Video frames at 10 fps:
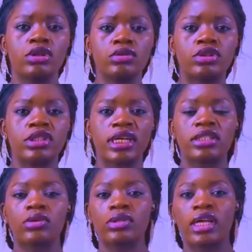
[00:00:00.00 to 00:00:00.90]
de
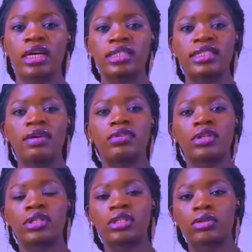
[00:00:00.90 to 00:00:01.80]
l'utilisation des réserves
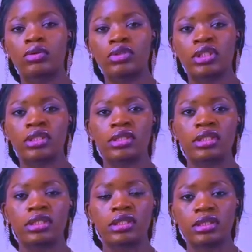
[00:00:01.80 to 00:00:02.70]

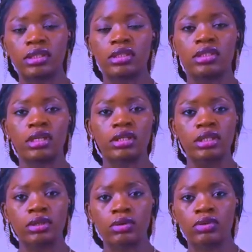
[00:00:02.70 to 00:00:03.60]
de,
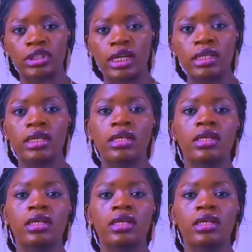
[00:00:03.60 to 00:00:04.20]
glycogène,